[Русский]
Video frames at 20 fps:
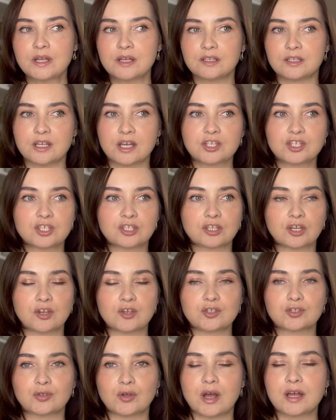Я
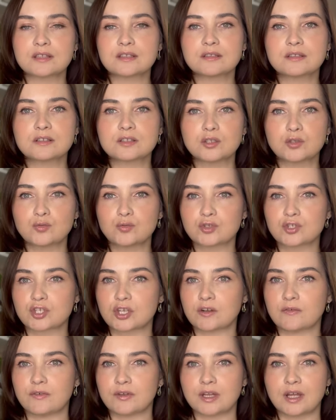считаю, что один из
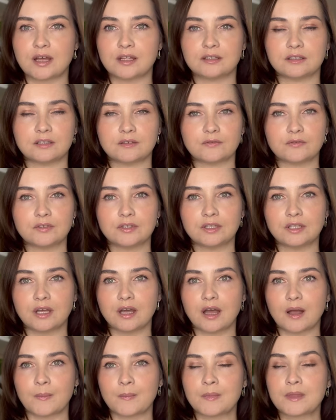лучших вариантов
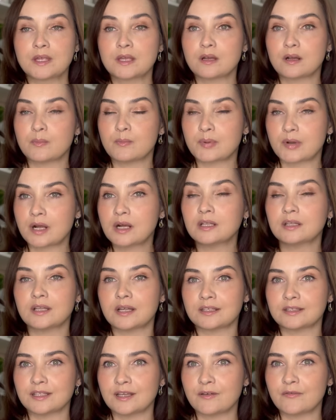на
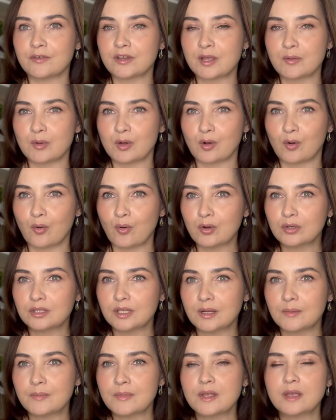прохладное время
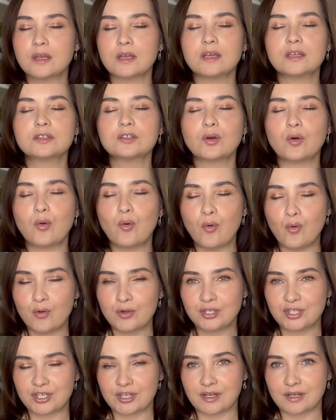года. Это
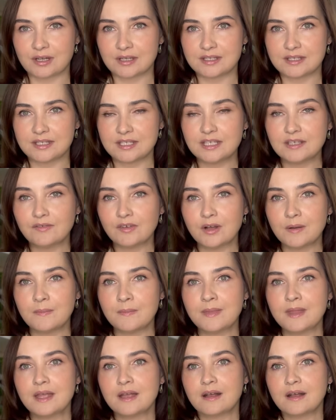очень красиво.